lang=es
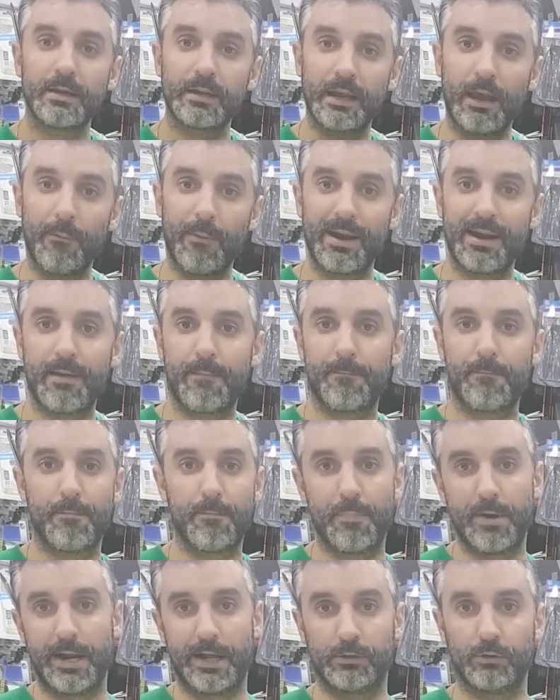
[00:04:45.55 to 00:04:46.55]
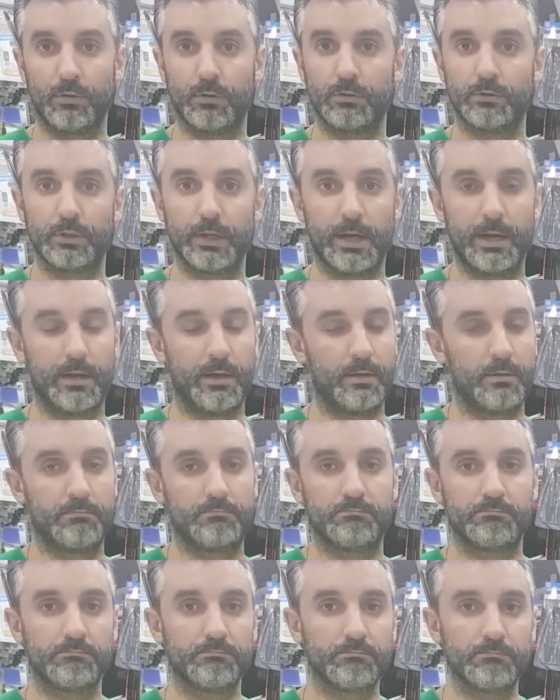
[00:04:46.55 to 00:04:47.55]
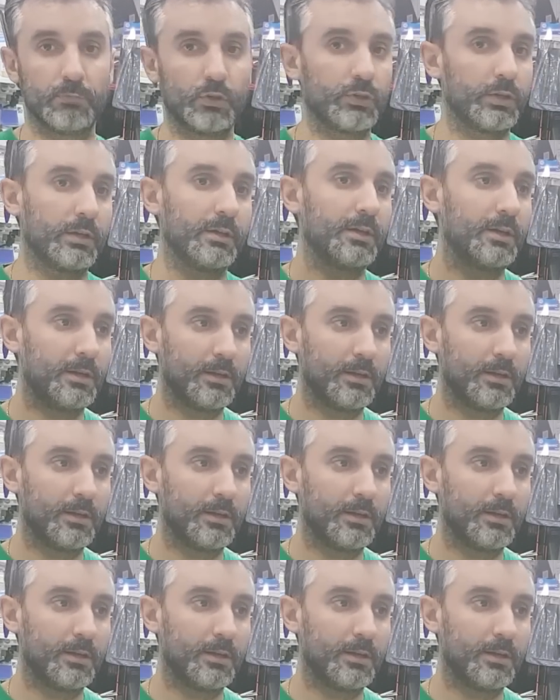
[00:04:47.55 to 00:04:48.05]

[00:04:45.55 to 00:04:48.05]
que vale para todo. O sea, no sé.